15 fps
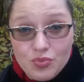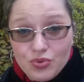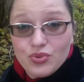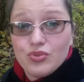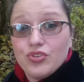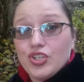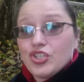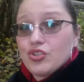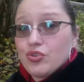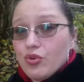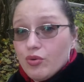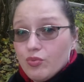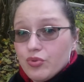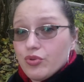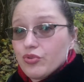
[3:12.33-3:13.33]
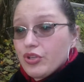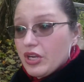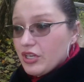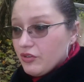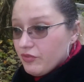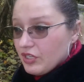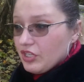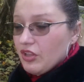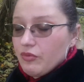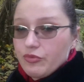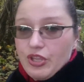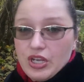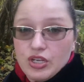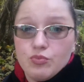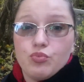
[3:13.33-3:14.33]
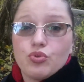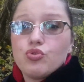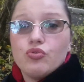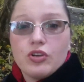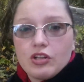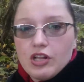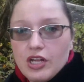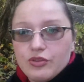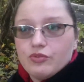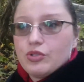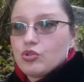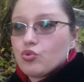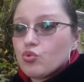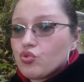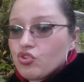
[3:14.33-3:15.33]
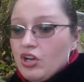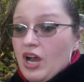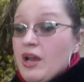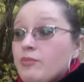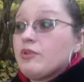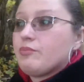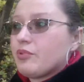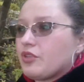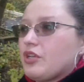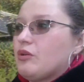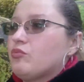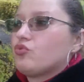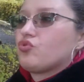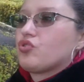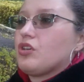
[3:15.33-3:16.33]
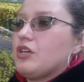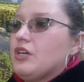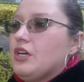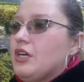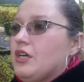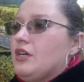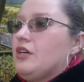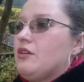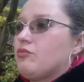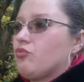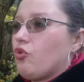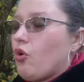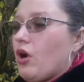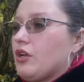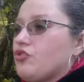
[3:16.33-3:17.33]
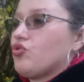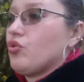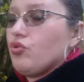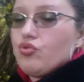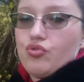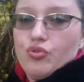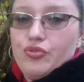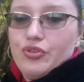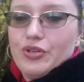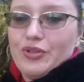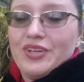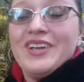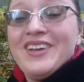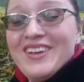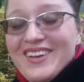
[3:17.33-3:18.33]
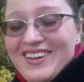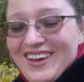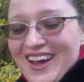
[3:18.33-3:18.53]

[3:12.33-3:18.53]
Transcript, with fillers: не буду ничего, буду так, так и буду выкладывать кусками, потому что, ну а что еще делать?